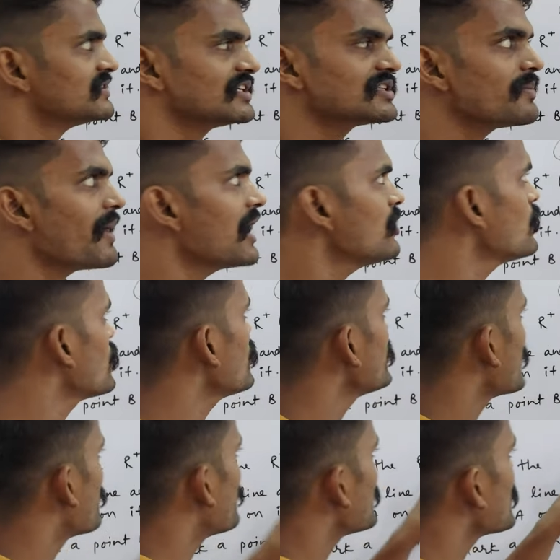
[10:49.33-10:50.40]
जैसे मान लो कोई
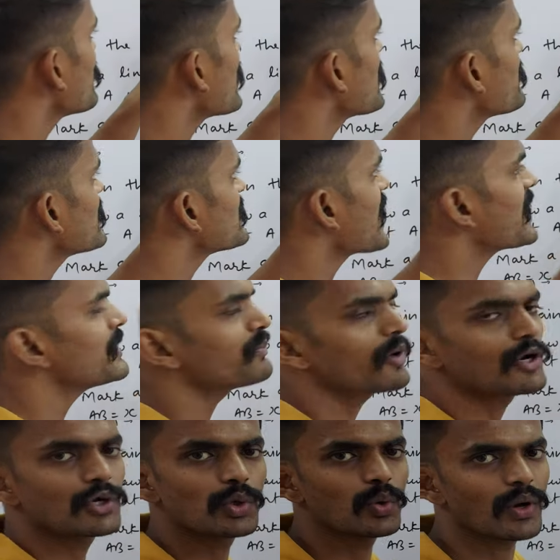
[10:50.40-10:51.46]
नंबर है हमारे पास नाइन
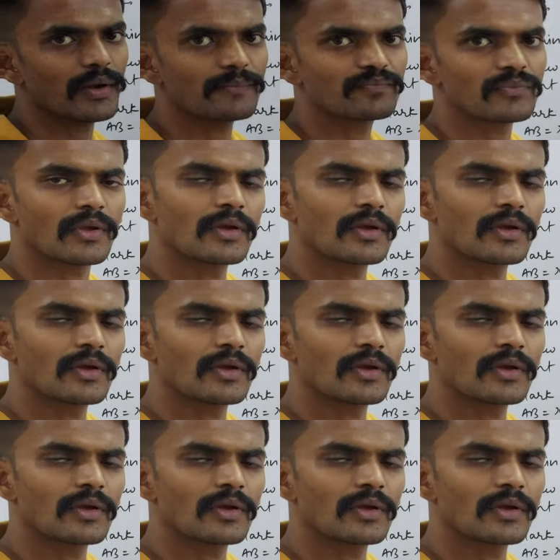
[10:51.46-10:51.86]
पॉइंट टू है